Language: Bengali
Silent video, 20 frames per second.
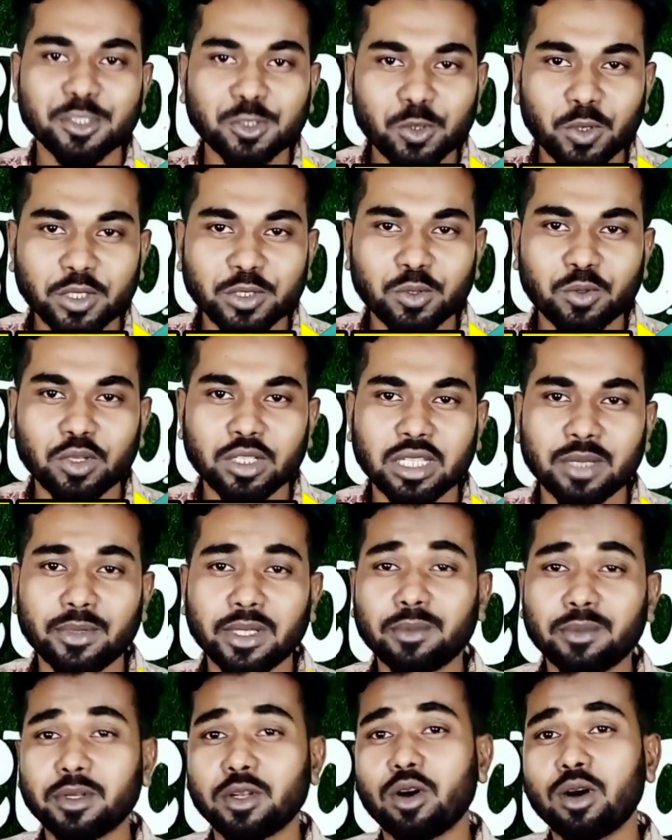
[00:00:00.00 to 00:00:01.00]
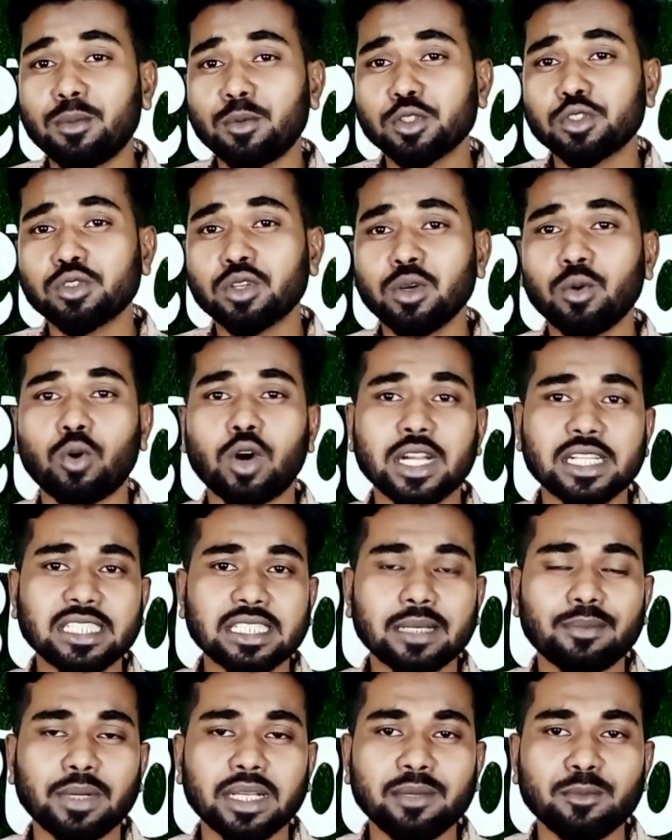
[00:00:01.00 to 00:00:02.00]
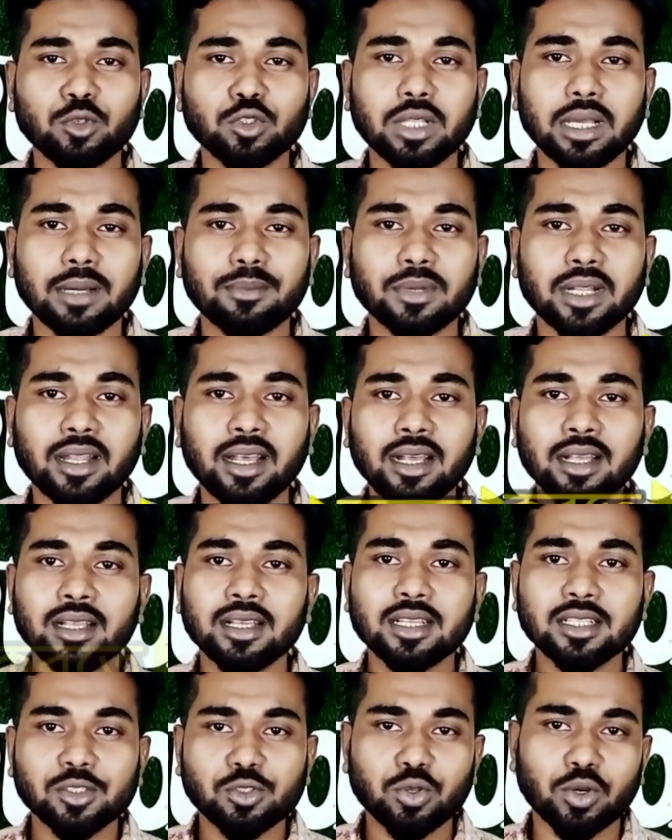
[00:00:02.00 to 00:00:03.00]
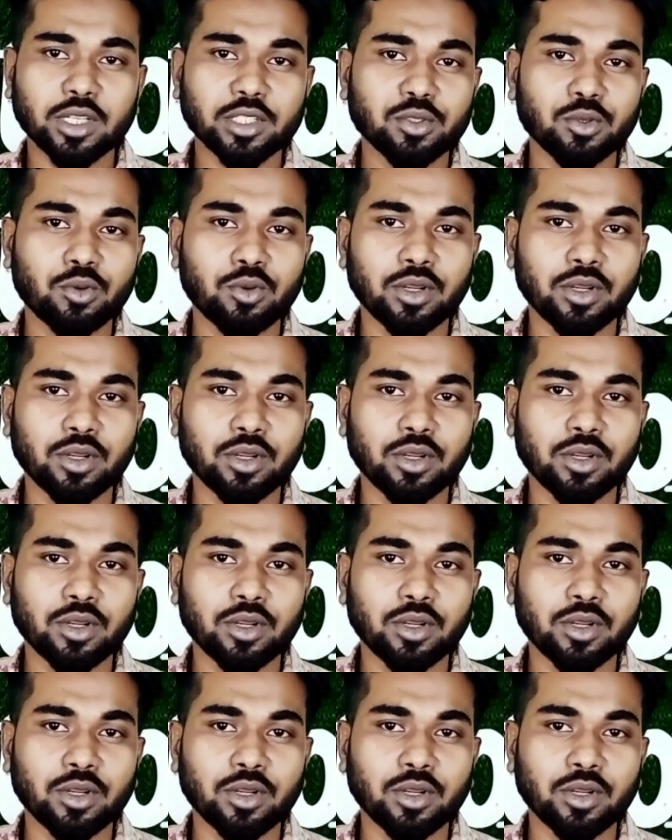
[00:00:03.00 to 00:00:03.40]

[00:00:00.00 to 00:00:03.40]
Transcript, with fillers: যোগাযোগ করতে পারবেন অবশ্যই হোয়াটসঅ্যাপ বা ইমোতে আপনারা যোগাযোগ